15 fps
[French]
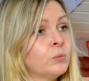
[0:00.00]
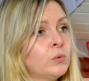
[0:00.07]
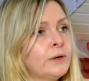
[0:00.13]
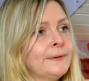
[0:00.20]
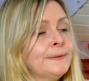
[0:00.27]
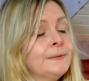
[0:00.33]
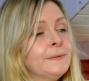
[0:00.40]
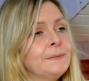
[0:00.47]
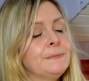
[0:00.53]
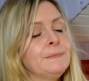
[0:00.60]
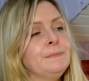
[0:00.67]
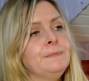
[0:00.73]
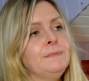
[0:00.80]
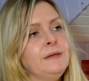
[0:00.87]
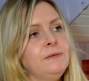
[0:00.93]
moi.
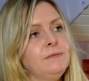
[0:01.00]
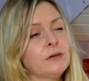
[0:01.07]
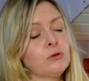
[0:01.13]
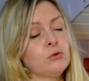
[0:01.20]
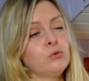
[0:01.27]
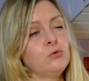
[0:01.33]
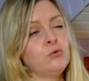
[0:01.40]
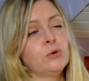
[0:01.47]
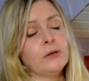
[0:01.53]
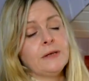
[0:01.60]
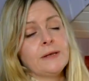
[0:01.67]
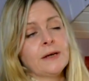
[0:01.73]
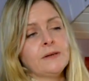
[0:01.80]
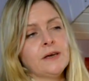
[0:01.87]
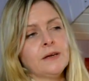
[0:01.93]
Mes vergetures,
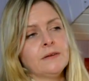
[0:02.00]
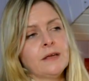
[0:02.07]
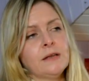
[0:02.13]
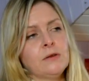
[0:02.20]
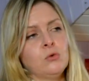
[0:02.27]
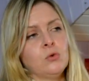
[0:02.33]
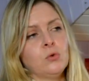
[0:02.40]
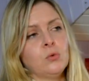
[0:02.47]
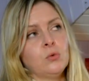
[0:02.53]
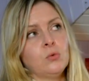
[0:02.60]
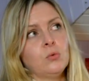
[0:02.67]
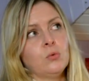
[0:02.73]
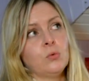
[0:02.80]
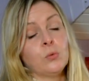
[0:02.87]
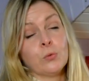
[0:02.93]
les dernières, datent de
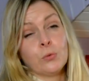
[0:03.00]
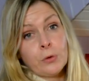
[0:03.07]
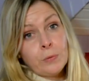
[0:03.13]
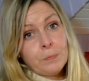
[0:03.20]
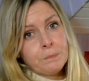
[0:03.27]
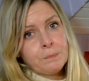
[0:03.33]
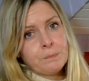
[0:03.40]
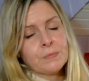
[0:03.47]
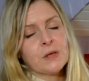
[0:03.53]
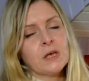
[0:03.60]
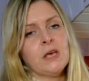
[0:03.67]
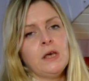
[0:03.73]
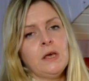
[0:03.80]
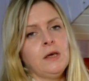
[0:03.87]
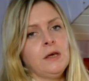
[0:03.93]
11 ans
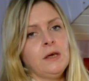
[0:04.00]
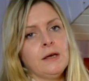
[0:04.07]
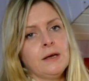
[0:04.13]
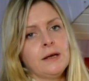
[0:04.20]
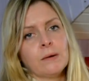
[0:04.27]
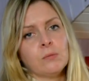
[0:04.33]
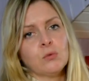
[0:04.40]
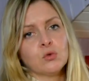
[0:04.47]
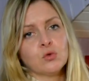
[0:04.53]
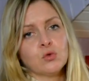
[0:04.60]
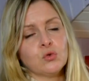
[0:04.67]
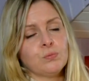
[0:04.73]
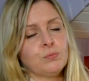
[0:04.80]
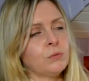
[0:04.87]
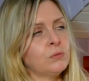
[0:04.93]
et
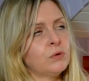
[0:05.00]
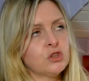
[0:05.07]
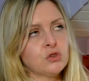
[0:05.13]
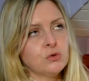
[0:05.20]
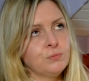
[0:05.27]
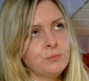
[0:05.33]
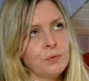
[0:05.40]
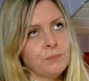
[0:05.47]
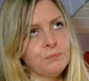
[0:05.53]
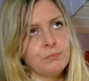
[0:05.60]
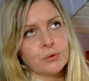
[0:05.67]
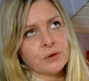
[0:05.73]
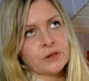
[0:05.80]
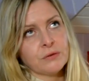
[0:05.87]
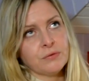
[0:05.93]
clairement, pour moi, je ne peux
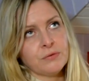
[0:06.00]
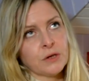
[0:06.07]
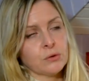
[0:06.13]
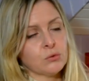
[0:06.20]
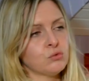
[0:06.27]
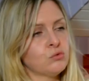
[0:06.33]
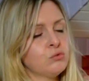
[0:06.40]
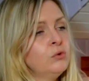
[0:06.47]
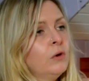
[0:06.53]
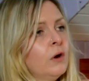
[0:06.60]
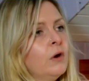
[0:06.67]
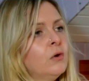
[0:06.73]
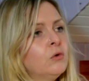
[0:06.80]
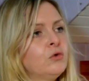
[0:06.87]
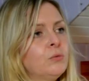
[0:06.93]
plus rien faire dessus.
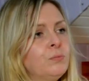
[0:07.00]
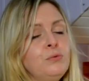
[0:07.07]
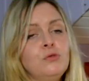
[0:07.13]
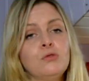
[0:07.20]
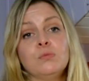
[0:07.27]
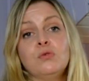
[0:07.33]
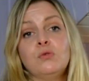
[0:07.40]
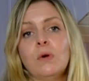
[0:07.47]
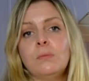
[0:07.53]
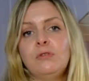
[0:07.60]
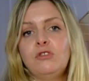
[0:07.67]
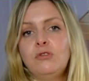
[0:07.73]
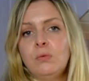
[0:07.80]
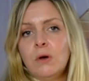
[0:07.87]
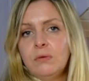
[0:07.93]
de plus je me suis
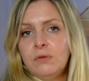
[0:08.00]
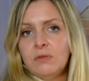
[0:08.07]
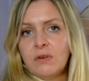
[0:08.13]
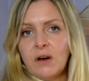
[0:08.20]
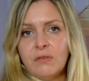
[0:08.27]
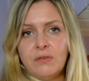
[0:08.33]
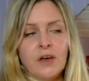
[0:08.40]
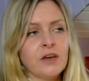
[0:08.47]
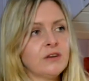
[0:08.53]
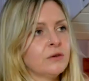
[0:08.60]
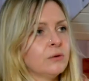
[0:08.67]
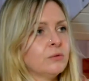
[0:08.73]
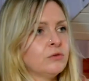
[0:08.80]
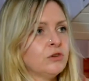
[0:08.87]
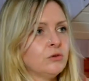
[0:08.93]
habituée à vivre avec,
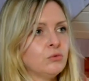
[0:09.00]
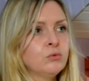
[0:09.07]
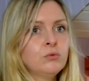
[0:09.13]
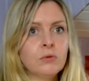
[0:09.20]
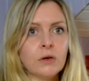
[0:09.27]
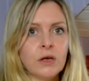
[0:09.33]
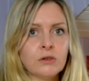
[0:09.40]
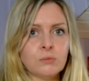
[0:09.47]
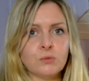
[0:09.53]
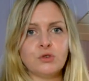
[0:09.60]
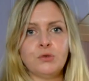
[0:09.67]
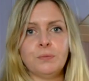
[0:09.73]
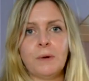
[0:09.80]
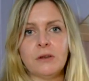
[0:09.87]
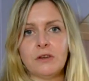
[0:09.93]
euh, c'est tout, voilà. Moi,
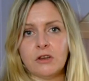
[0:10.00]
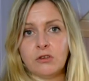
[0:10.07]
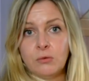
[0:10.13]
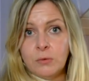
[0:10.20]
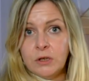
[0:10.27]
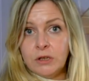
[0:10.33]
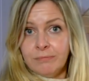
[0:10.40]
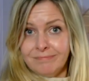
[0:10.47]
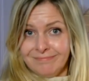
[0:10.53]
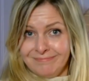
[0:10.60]
je suis pas tatouée,